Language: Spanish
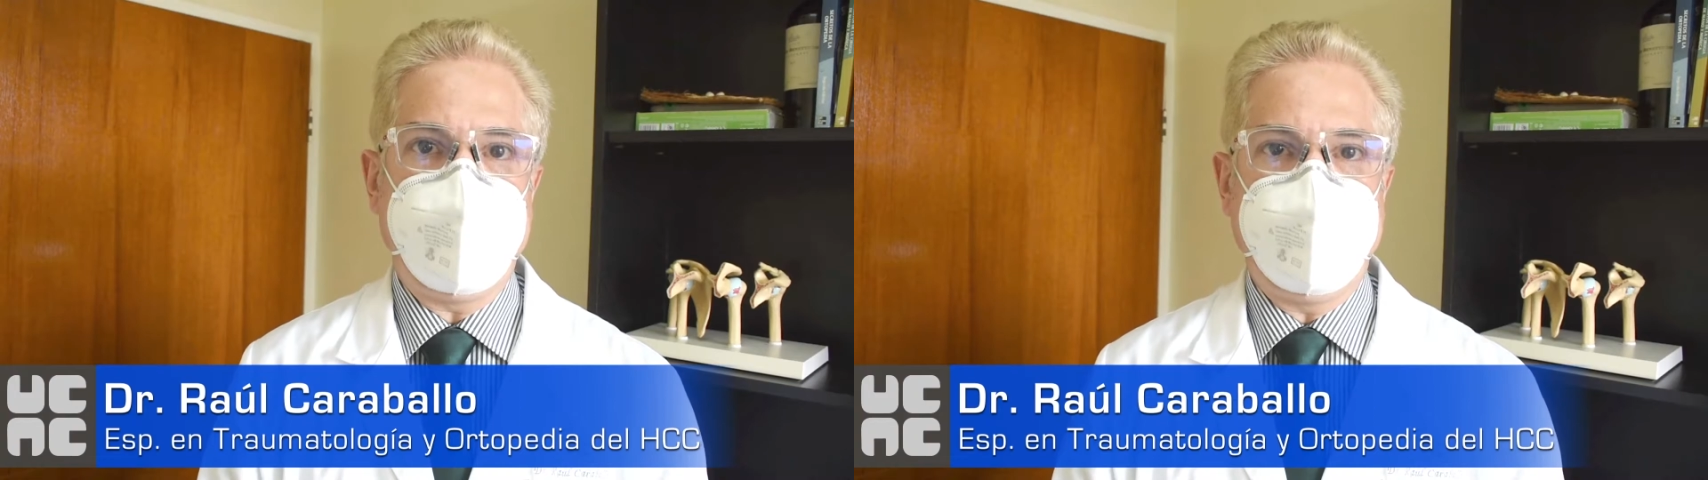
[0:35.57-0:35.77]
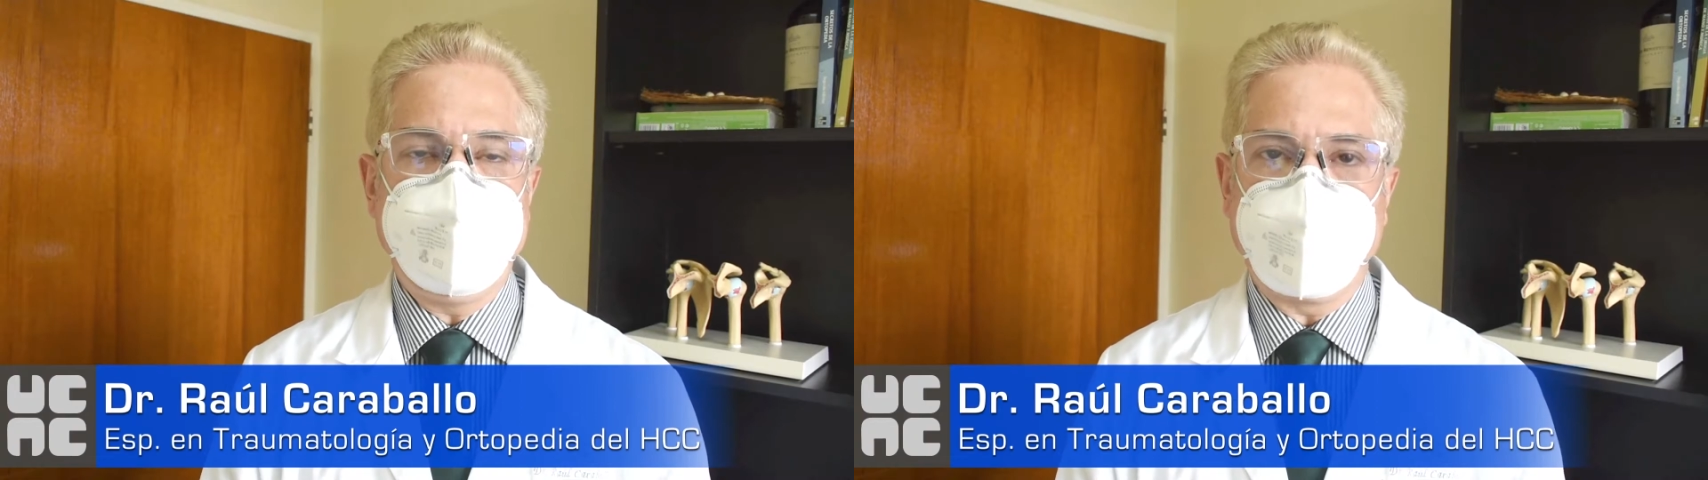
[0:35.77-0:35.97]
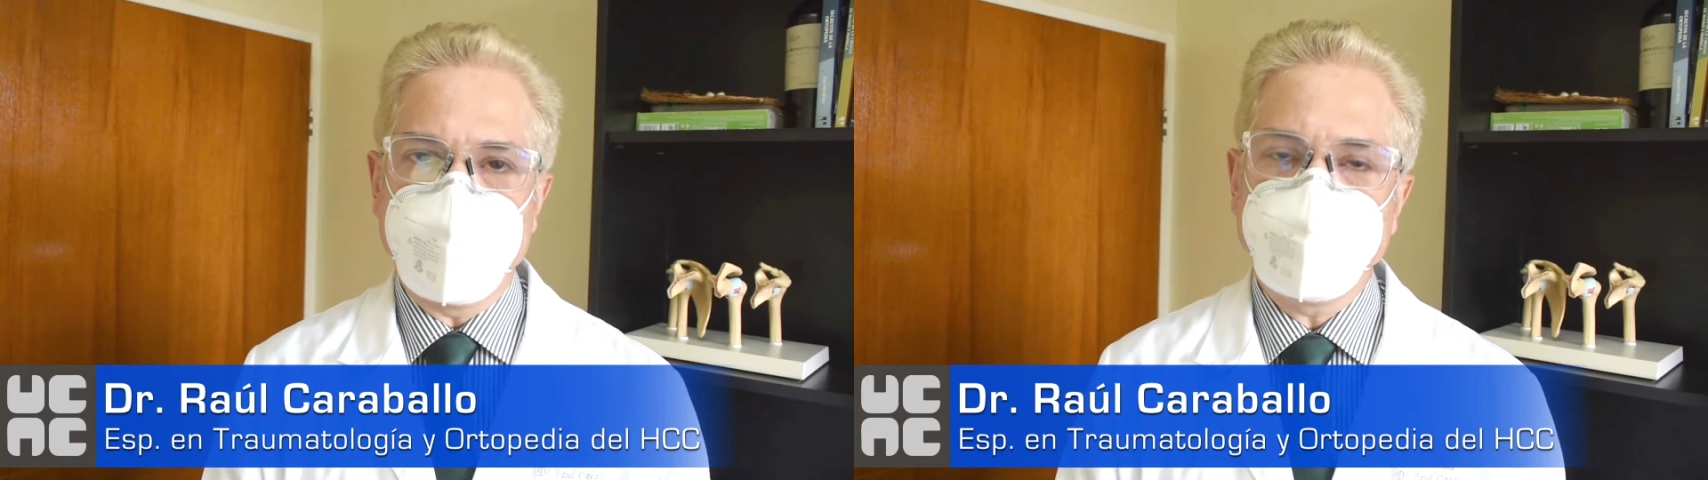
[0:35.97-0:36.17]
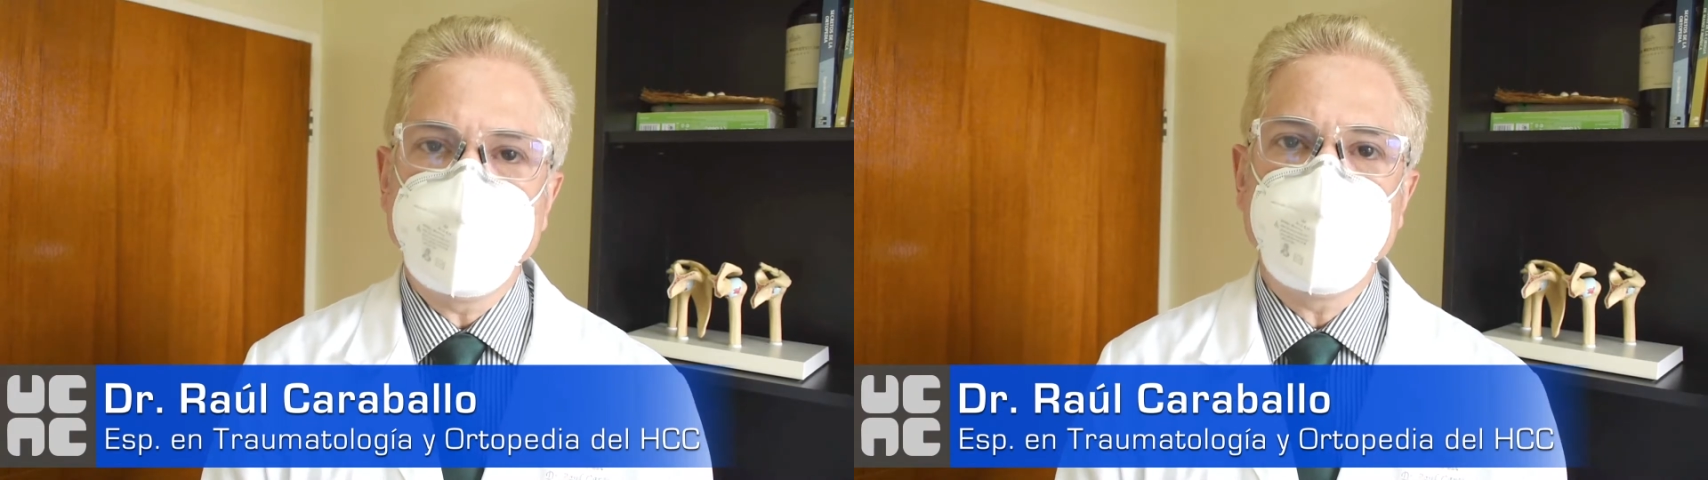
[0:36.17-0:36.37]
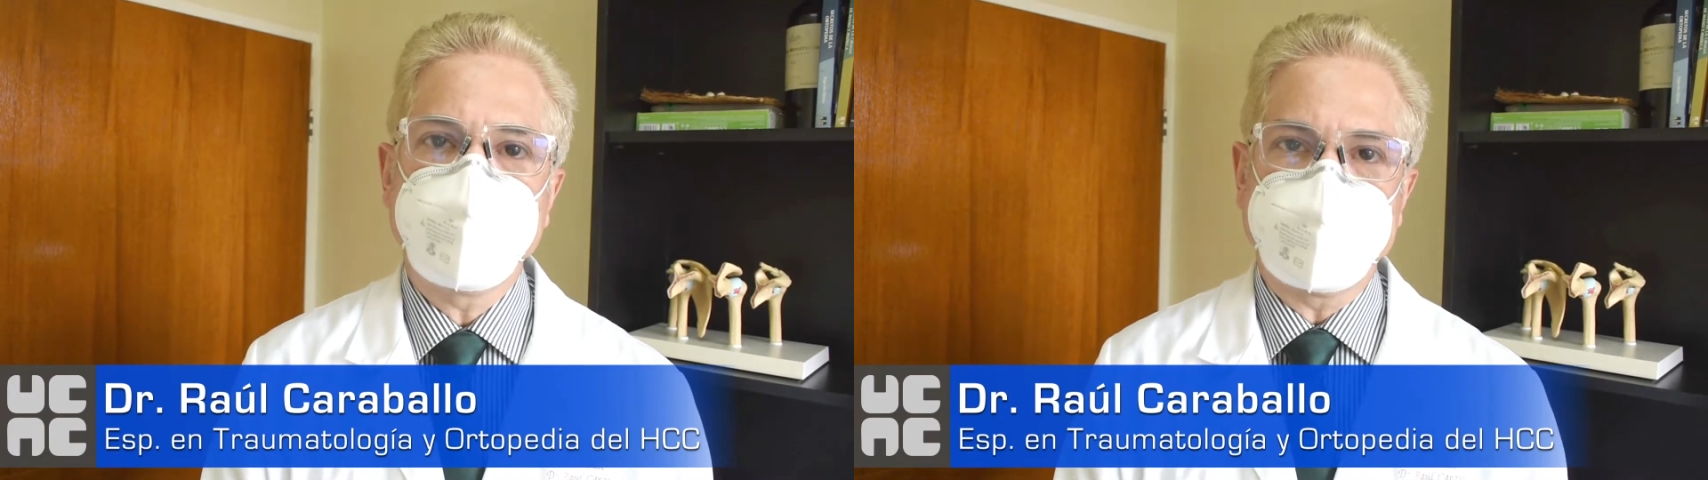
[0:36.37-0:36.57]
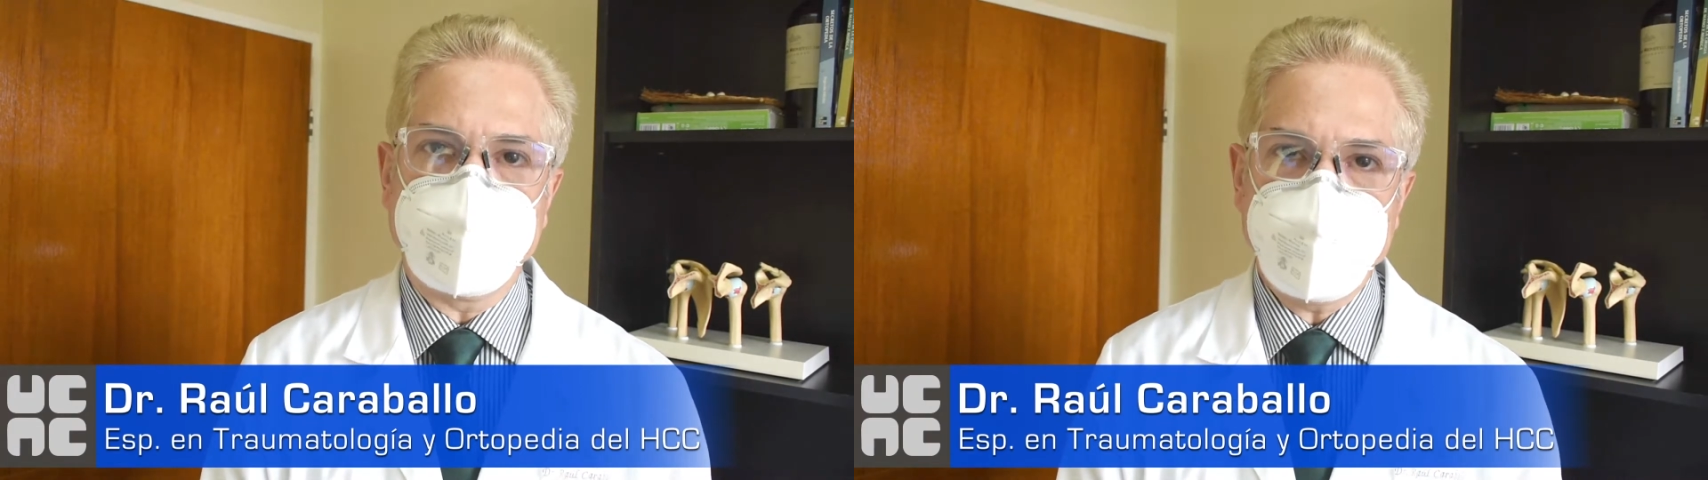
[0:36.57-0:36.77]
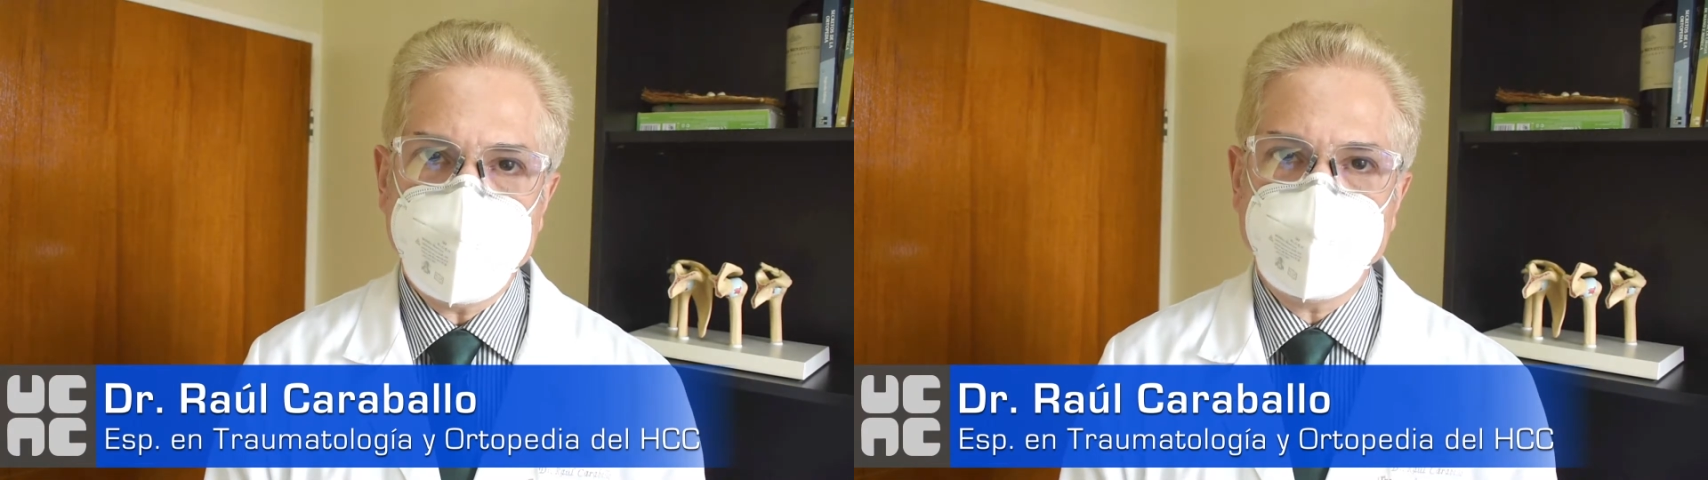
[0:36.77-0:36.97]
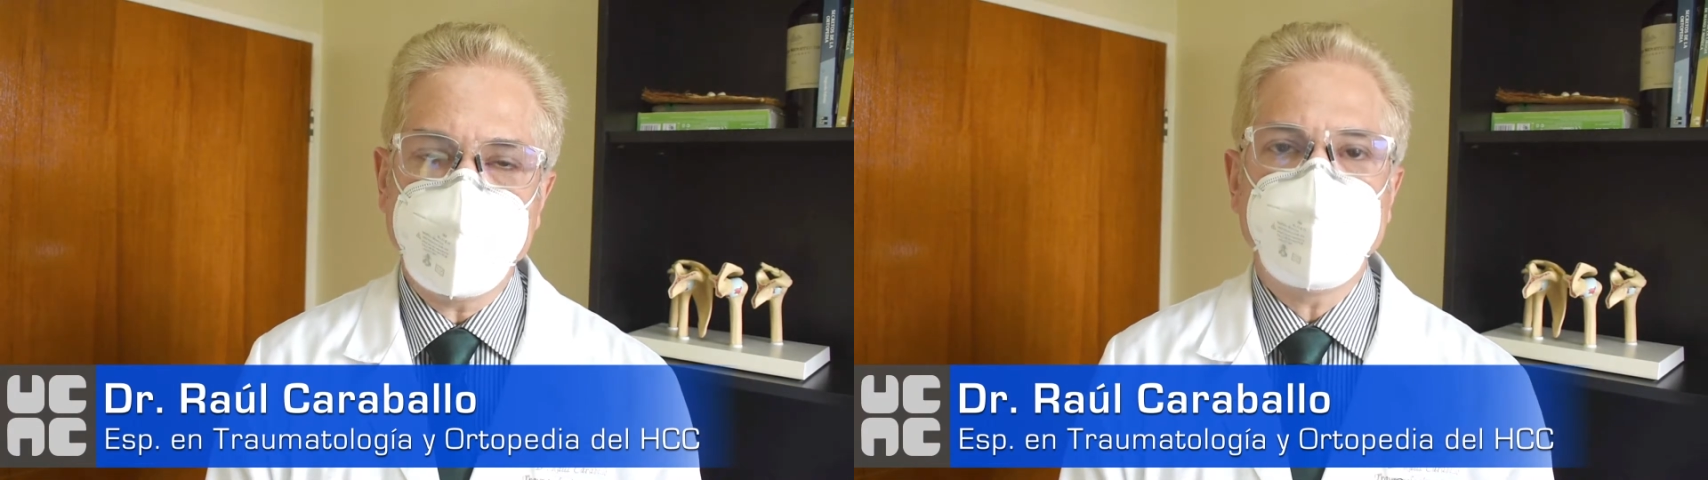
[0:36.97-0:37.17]
tratamiento de
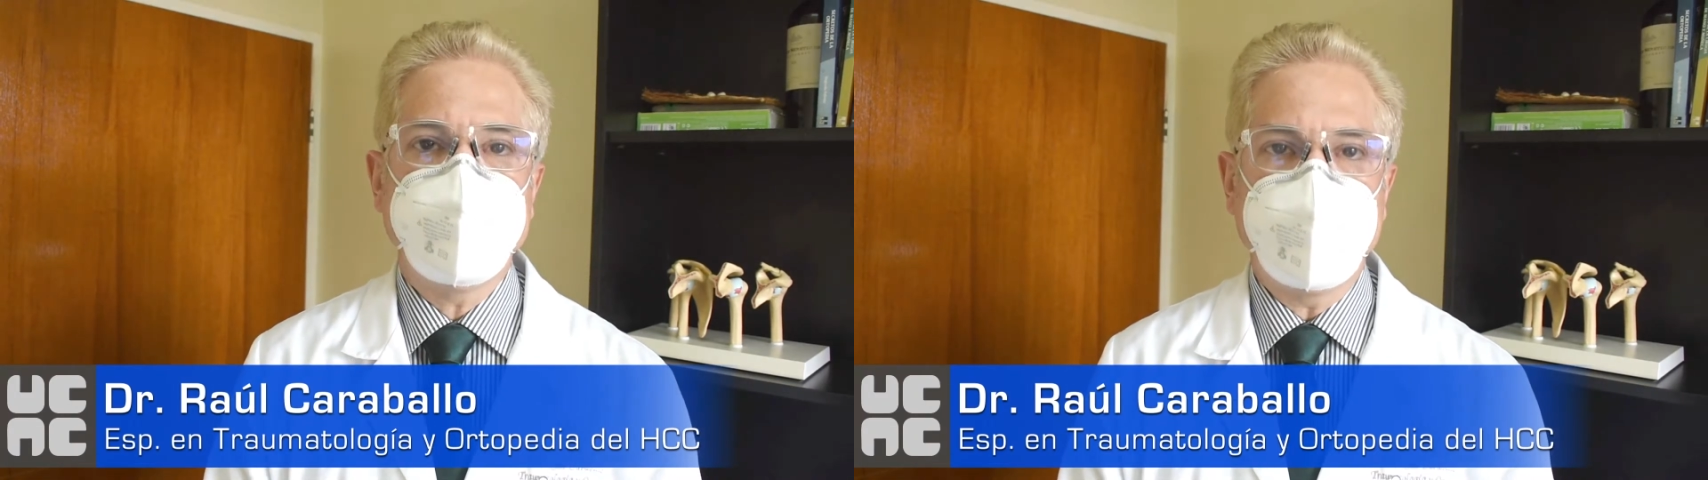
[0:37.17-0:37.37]
cualquier